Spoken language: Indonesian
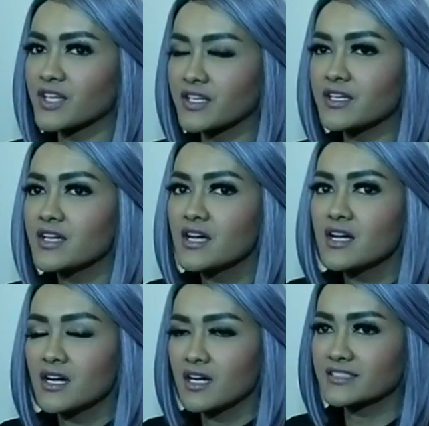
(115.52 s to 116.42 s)
menjadi
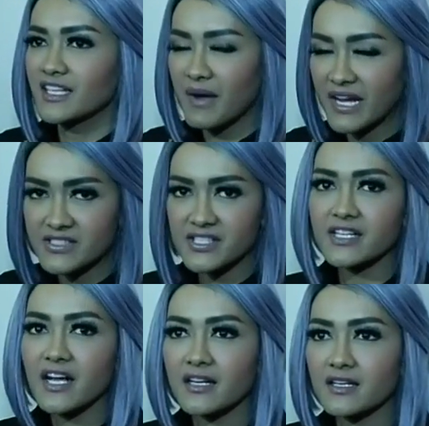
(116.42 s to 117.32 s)
uh, sama hitsnya
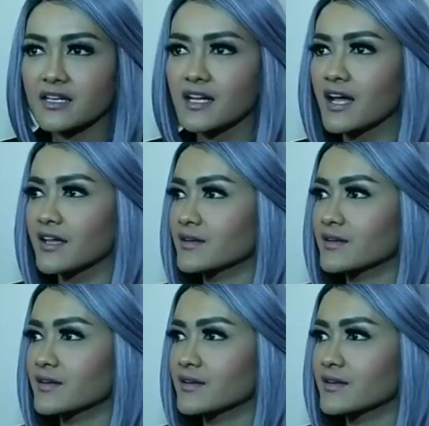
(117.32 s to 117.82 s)
dengan dengan